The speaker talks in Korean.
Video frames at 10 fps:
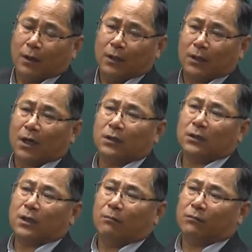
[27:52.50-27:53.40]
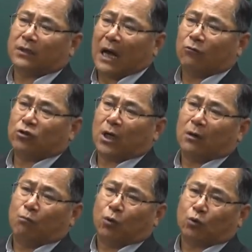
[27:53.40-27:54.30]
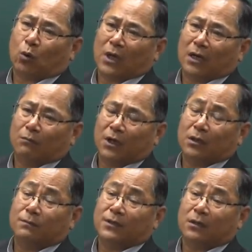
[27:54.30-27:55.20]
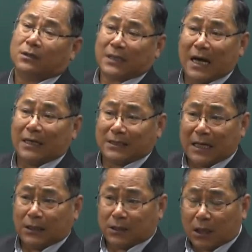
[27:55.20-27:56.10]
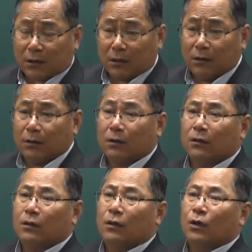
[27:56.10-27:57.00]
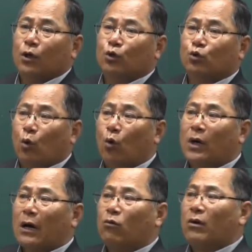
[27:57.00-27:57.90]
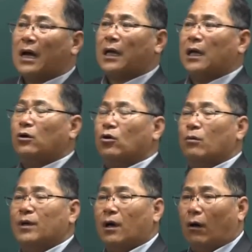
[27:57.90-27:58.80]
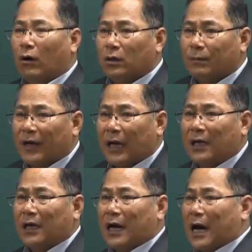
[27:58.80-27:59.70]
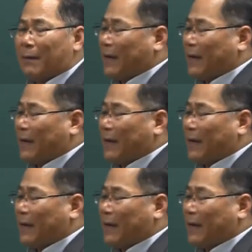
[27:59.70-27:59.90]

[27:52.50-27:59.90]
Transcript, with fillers: 현금, 당좌예금, 보통예금, 현금성 자산 즉 돈하고 관계 있는 놈이 어느 변에 있는가